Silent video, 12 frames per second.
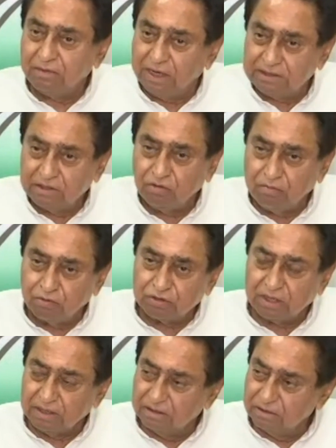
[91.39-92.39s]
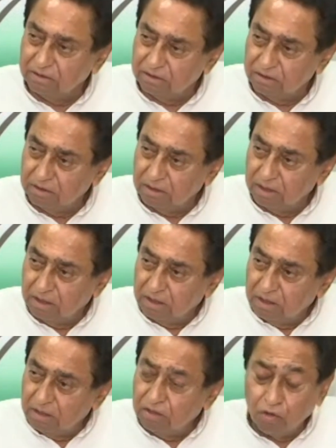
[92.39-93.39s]
मेरे से क्यों पूछ रहे
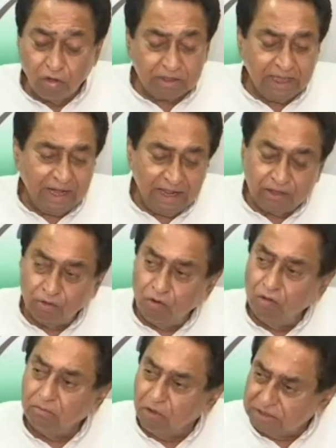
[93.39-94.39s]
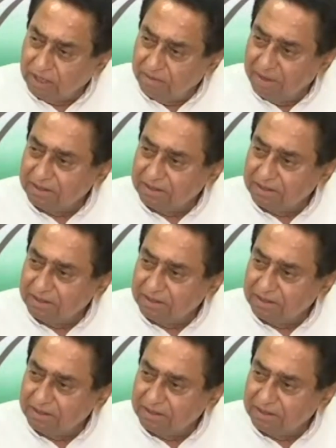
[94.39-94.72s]
लोग कह रहे हैं तो लोग बहुत सारी